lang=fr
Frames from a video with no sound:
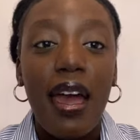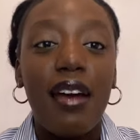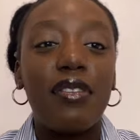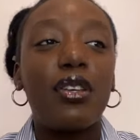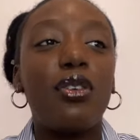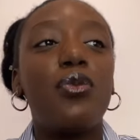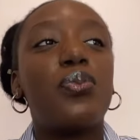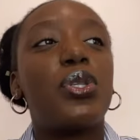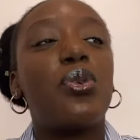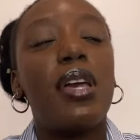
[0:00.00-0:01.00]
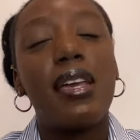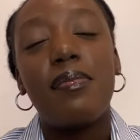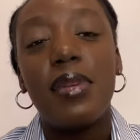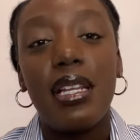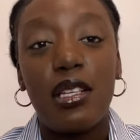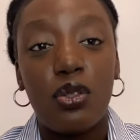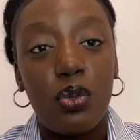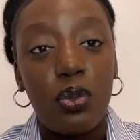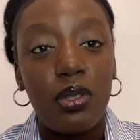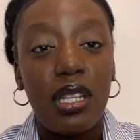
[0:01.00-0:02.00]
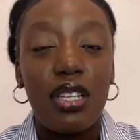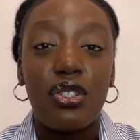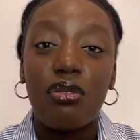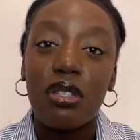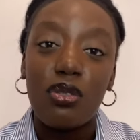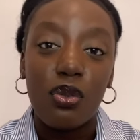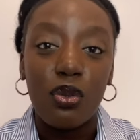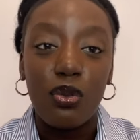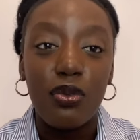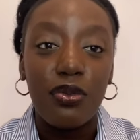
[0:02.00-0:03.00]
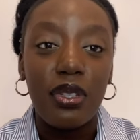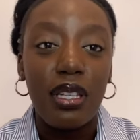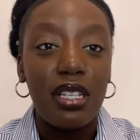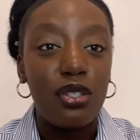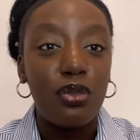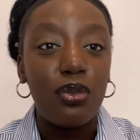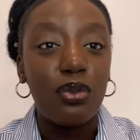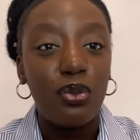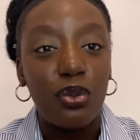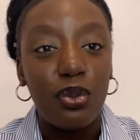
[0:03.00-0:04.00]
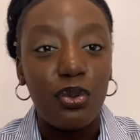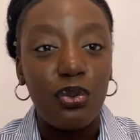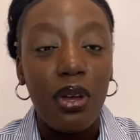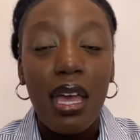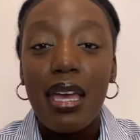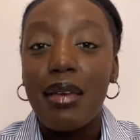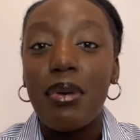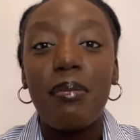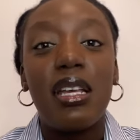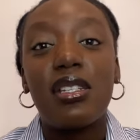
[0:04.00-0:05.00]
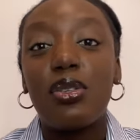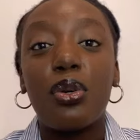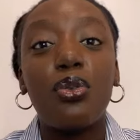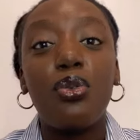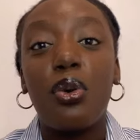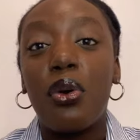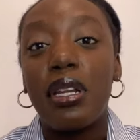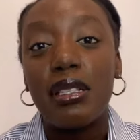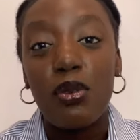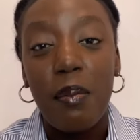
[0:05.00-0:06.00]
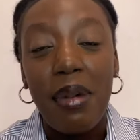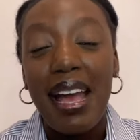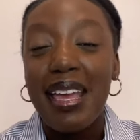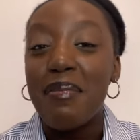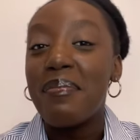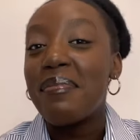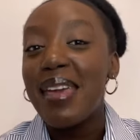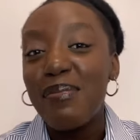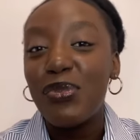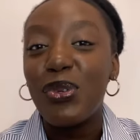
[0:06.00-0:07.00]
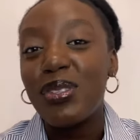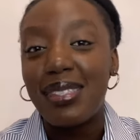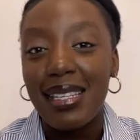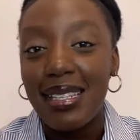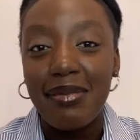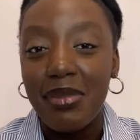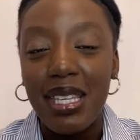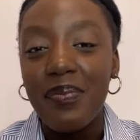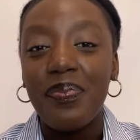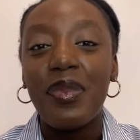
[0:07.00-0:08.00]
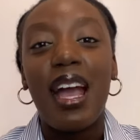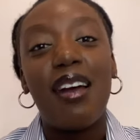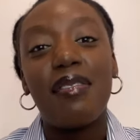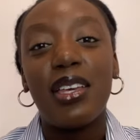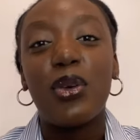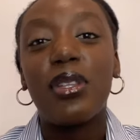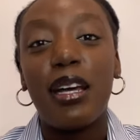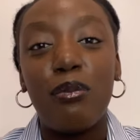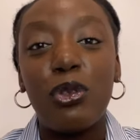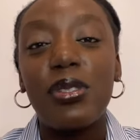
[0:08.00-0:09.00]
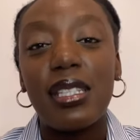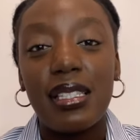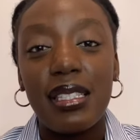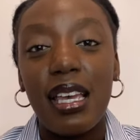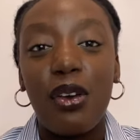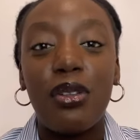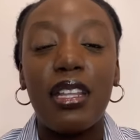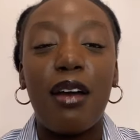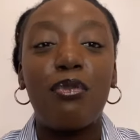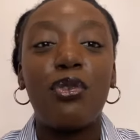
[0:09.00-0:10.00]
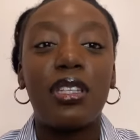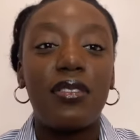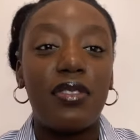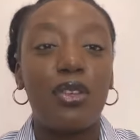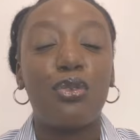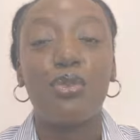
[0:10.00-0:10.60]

afin que nous puissions aimer les autres, les gens qui sont dans nos vies, les gens autour de nous et même les gens que nous ne connaissons pas et même nos ennemis avec un amour sincère, un amour qui vient de